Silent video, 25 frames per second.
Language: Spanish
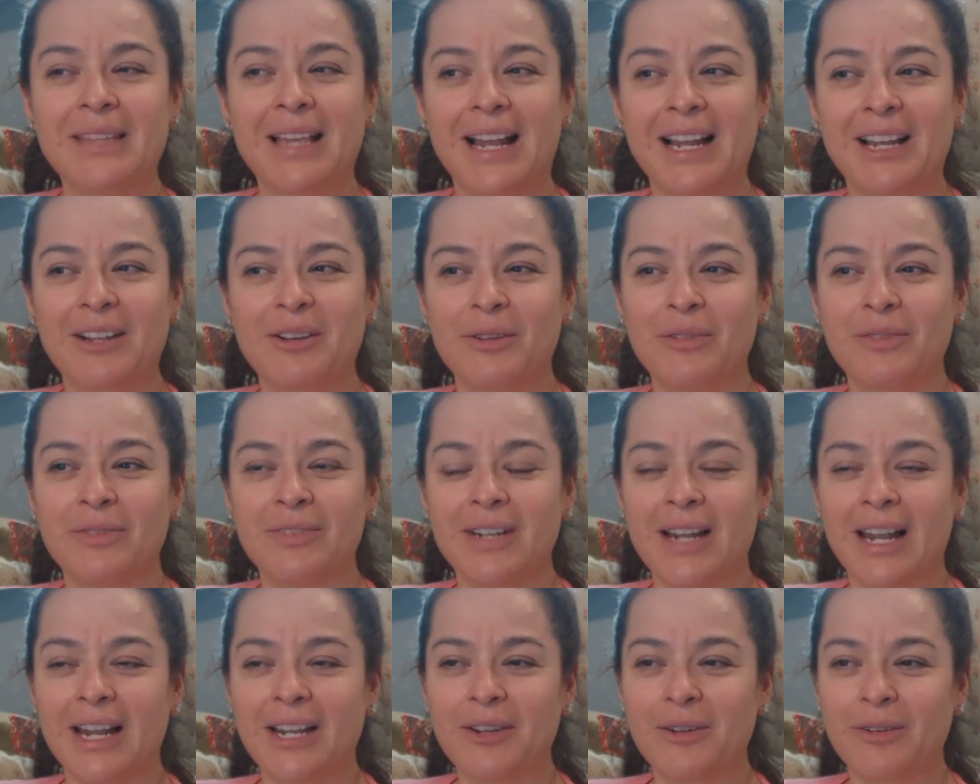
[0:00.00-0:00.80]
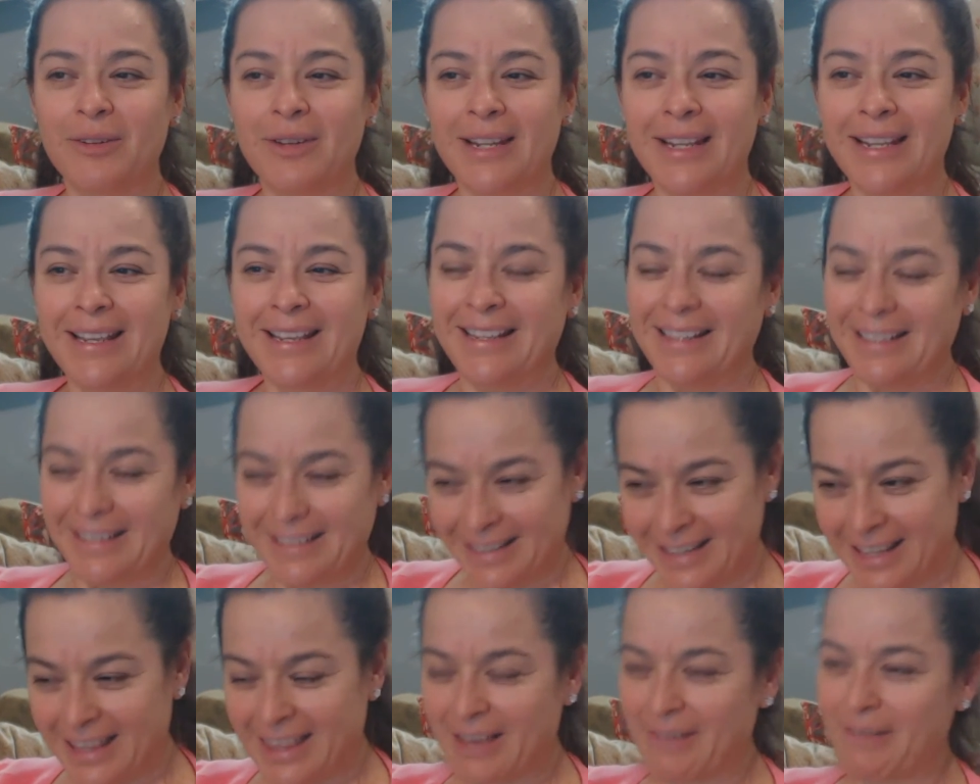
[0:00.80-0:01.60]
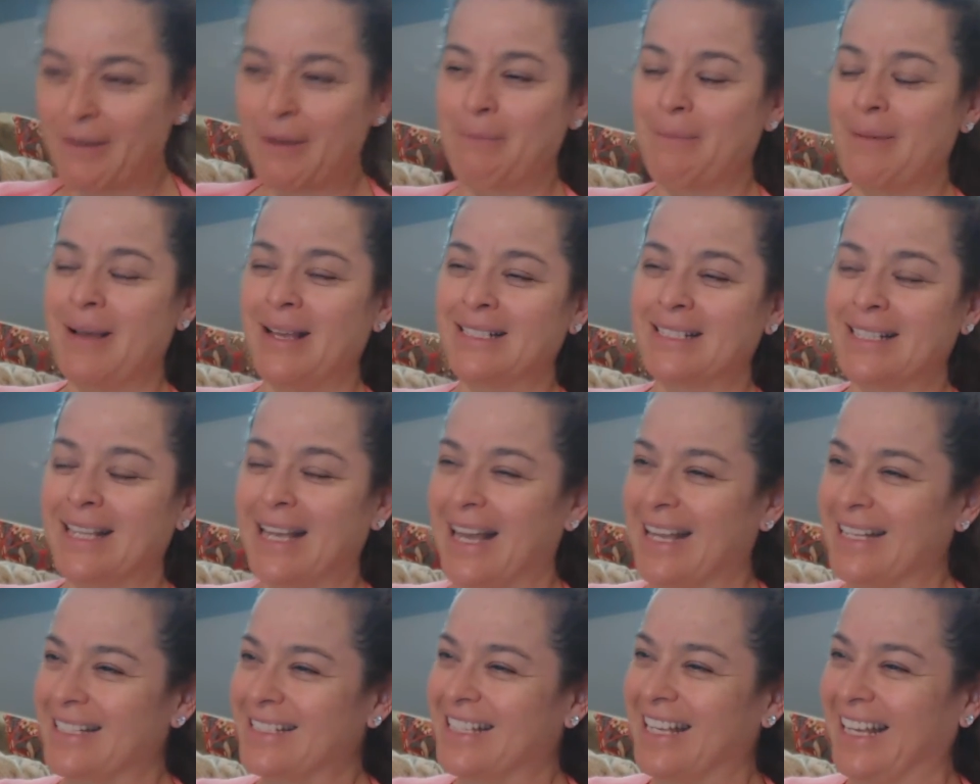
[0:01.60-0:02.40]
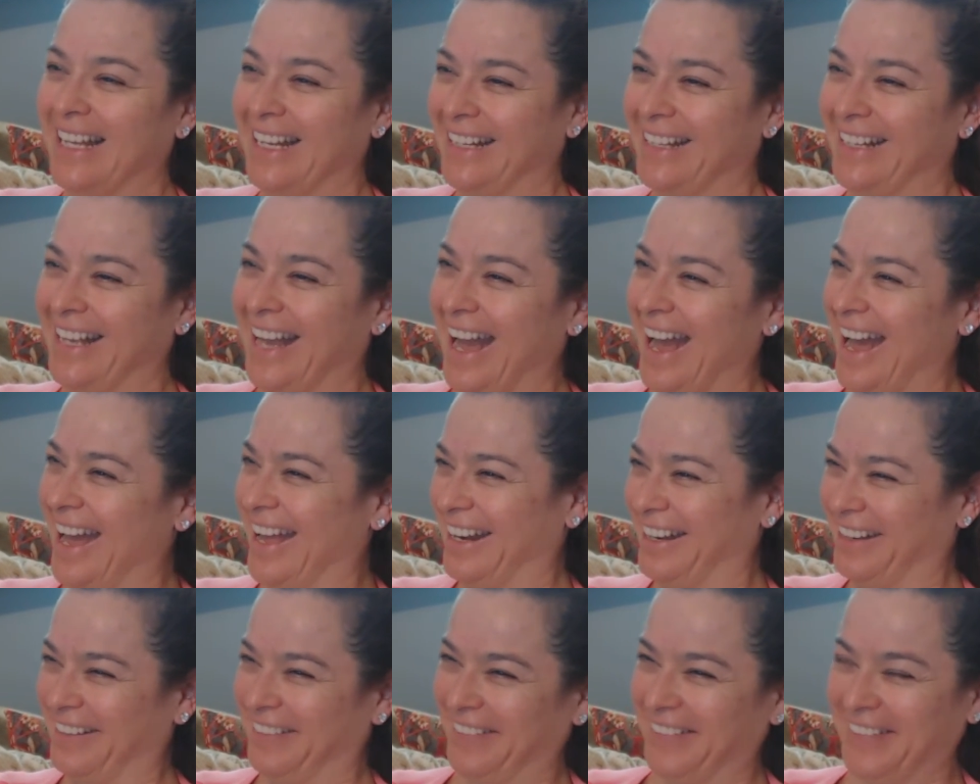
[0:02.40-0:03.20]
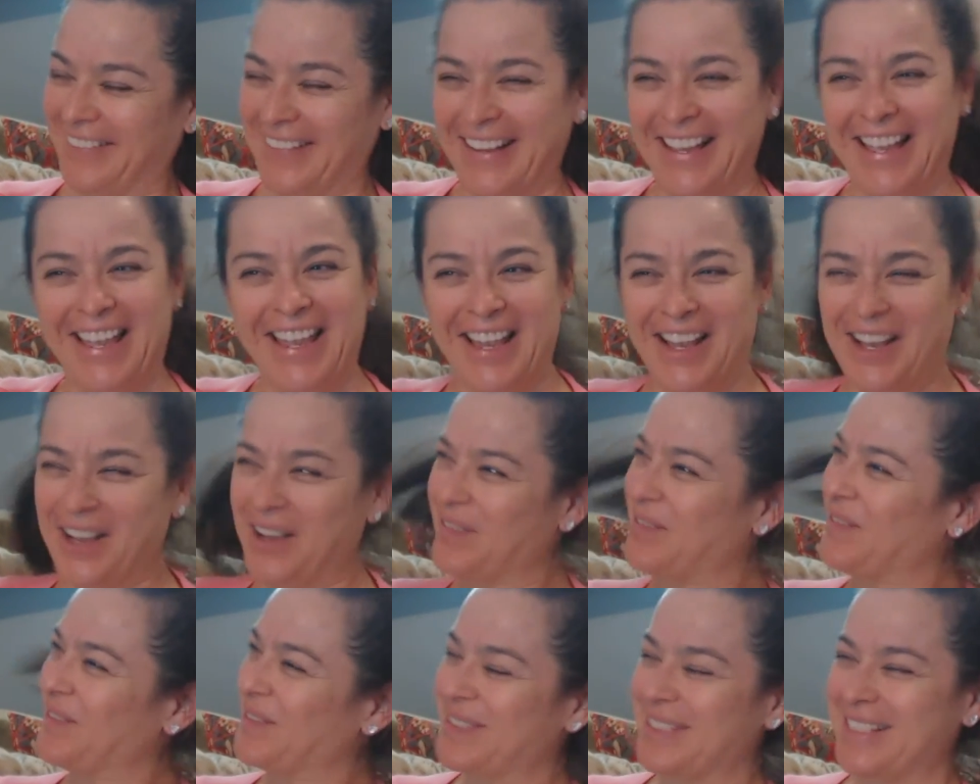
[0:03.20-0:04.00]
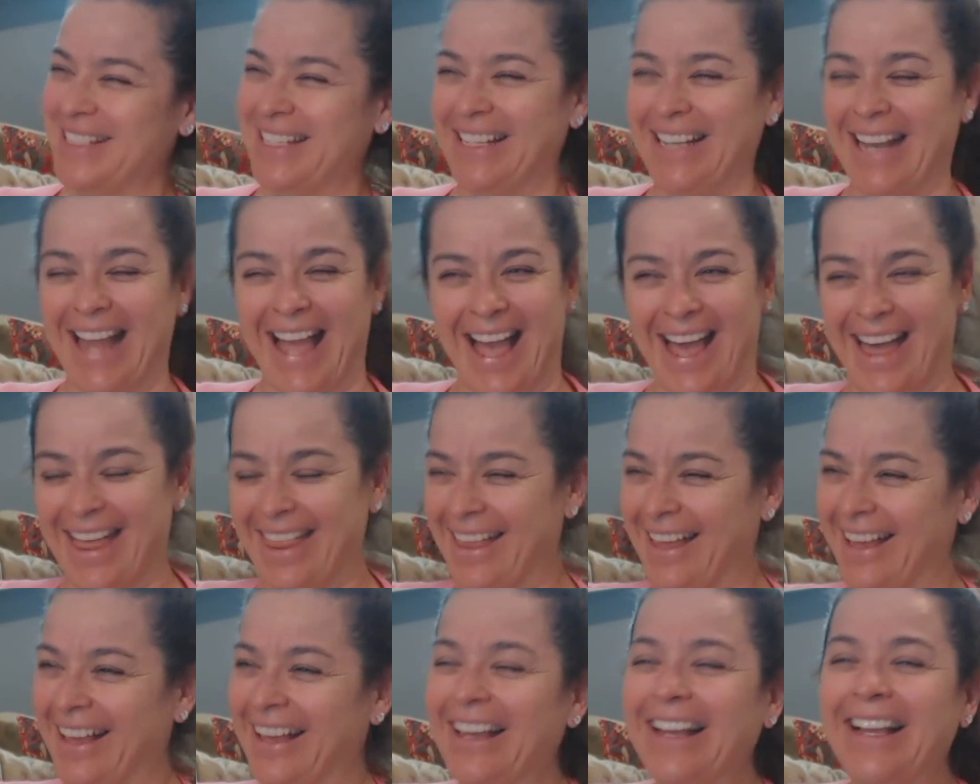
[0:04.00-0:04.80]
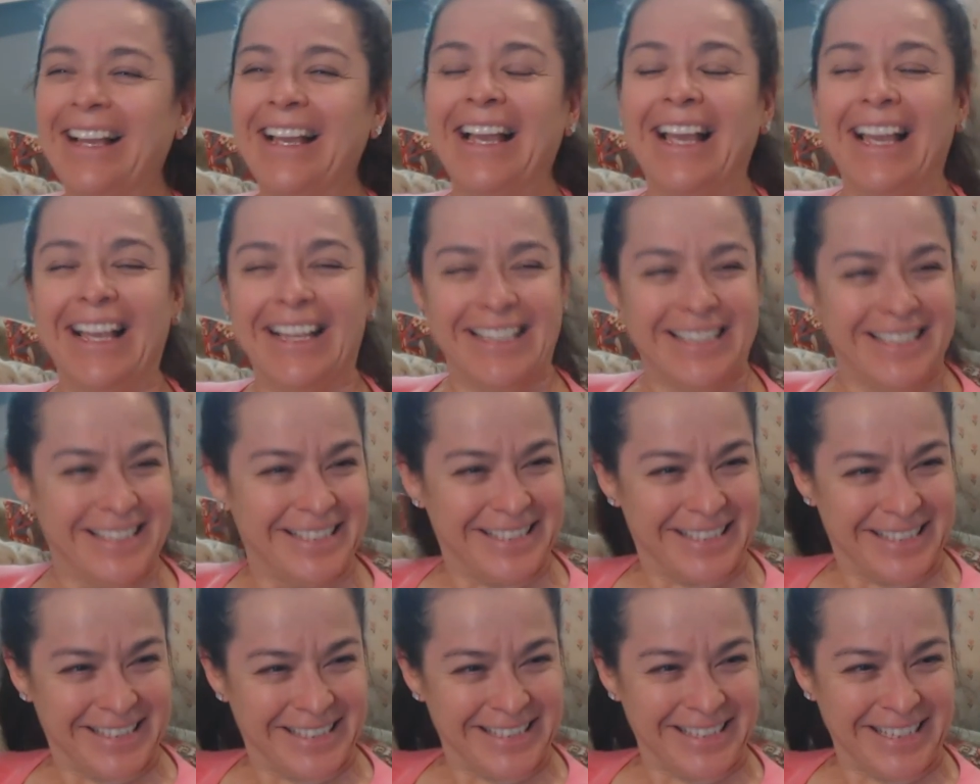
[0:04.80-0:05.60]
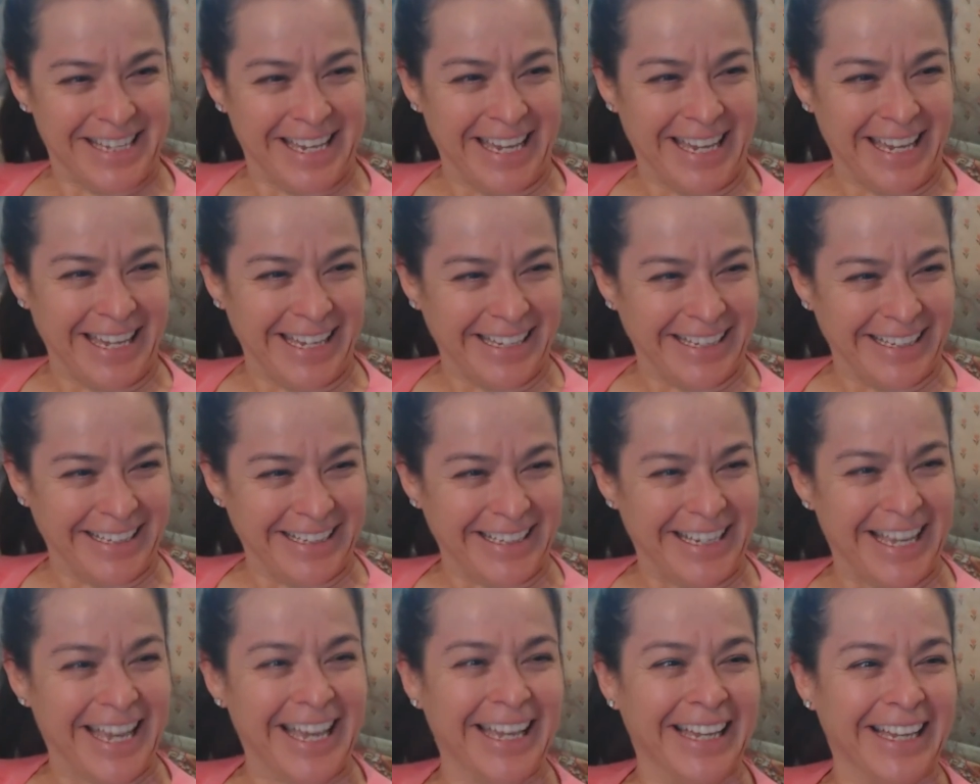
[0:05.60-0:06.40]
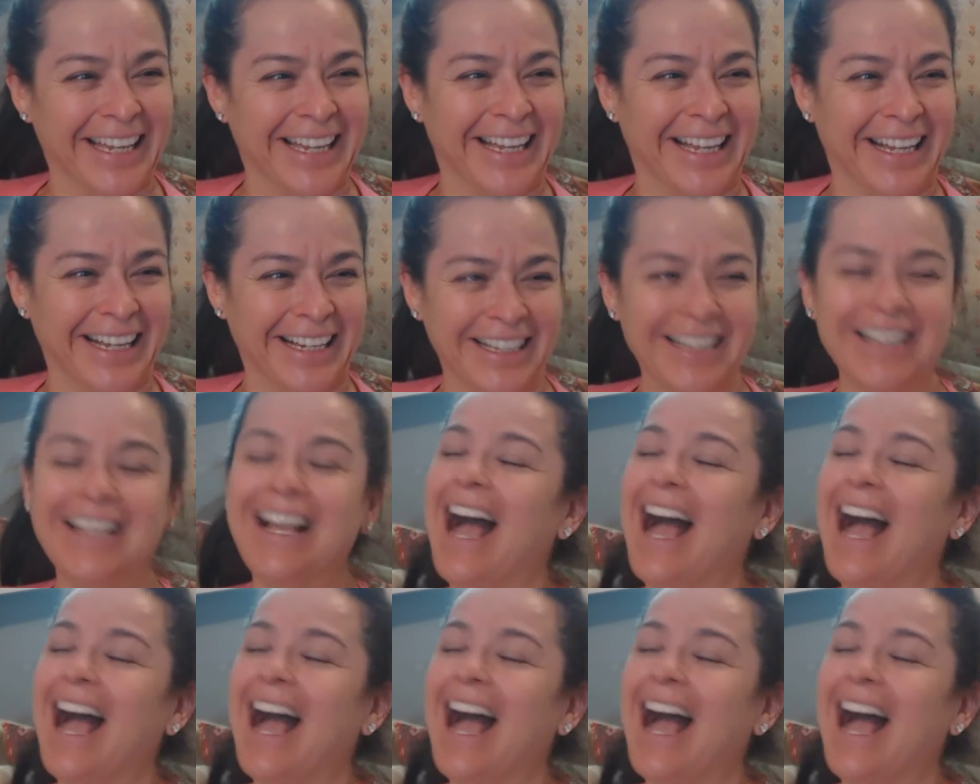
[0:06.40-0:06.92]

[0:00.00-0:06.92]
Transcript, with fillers: Al contrario, le, le daba más gas al carro, como si nada. Le dabas más gas y que acelerabas.